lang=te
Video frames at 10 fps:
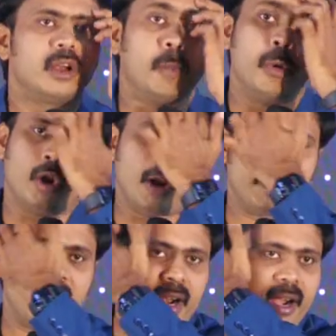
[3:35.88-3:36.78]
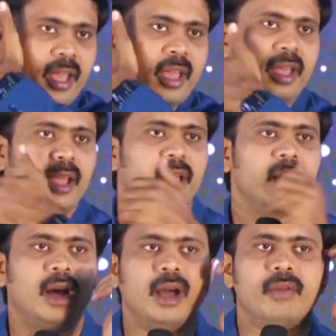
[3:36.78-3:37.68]
డబ్బున్న వాళ్ళ పిల్లలండి
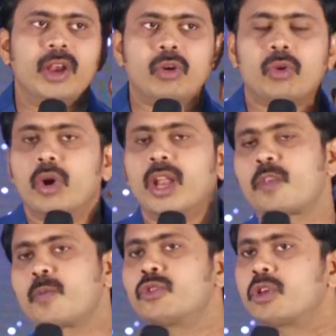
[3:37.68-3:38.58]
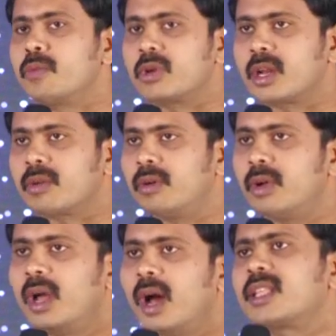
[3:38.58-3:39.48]
వీళ్ళు గోల్డెన్ స్పూన్తో పుట్టారు
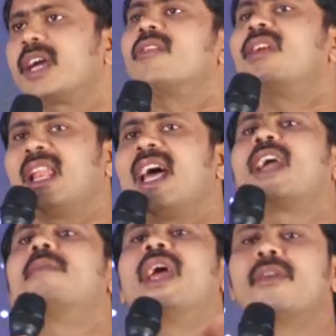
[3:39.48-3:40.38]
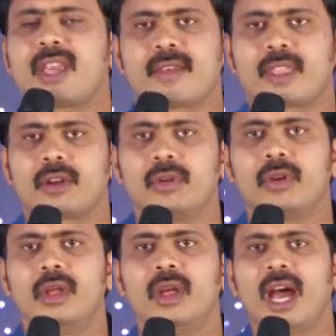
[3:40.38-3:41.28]
అందుకని వీళ్ళు ఇలాగే బిహేవ్ చేస్తారు
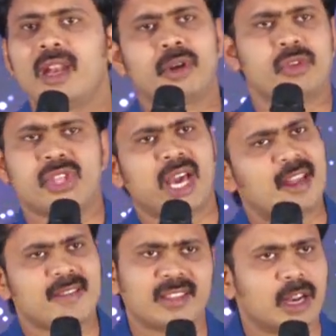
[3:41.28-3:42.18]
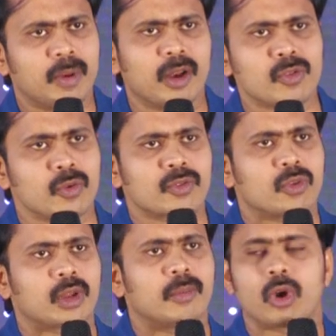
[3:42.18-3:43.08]
అని మనం చాలా సందర్భాల్లో చూస్తూ
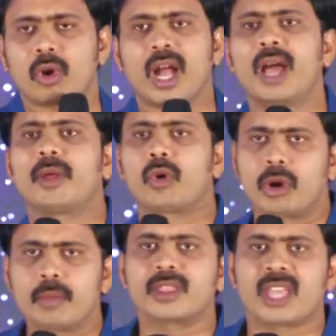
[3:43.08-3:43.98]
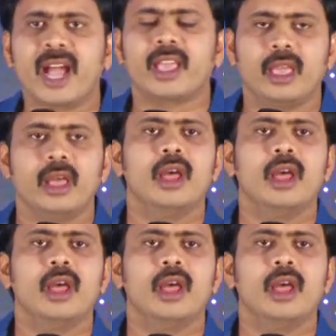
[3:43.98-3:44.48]
ఉంటాం మొన్న ఒక ఆమె రోడ్డు మీద తాగి